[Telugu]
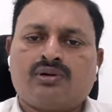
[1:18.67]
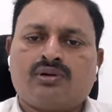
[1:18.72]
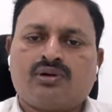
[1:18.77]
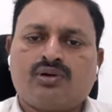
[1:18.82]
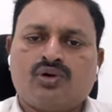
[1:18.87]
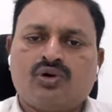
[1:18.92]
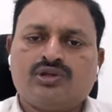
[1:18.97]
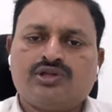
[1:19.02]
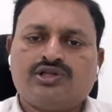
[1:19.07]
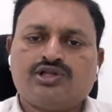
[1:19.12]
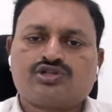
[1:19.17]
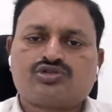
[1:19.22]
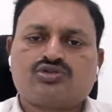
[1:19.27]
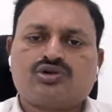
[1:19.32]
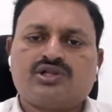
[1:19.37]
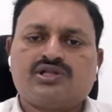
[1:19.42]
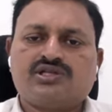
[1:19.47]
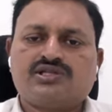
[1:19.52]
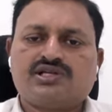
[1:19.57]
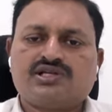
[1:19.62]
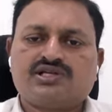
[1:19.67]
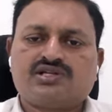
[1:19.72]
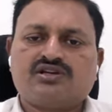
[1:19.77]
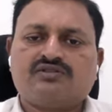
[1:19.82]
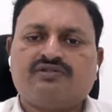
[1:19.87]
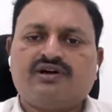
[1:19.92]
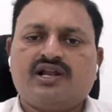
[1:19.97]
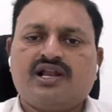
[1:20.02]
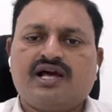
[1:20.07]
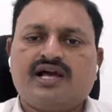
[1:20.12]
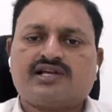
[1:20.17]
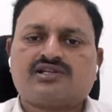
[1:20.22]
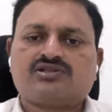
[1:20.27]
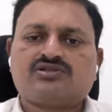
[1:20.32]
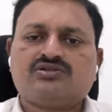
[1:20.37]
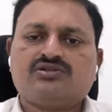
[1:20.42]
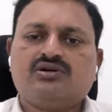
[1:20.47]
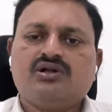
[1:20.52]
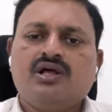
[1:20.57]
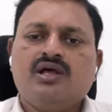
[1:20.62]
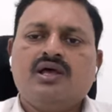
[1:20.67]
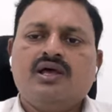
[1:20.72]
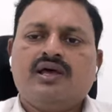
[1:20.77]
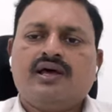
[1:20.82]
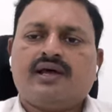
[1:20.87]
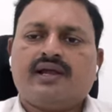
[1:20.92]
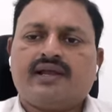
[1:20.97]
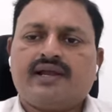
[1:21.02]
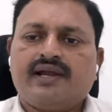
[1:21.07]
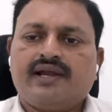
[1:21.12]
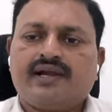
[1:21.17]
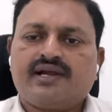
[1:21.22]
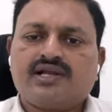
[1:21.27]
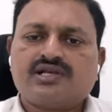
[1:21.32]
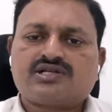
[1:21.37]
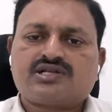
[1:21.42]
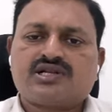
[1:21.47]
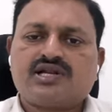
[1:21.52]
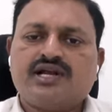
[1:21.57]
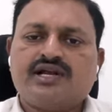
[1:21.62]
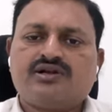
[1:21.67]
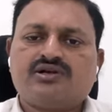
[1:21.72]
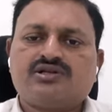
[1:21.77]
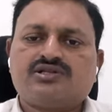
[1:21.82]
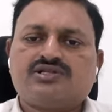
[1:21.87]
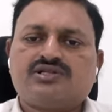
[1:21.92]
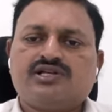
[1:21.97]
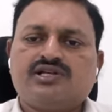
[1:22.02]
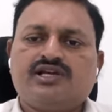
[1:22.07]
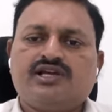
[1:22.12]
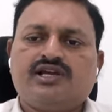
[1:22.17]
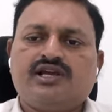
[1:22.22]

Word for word: లోన్ తీసుకున్నది సిక్స్టీ ఫైవ్ ల్యాక్స్ ఇంట్రెస్ట్ రేట్ వచ్చి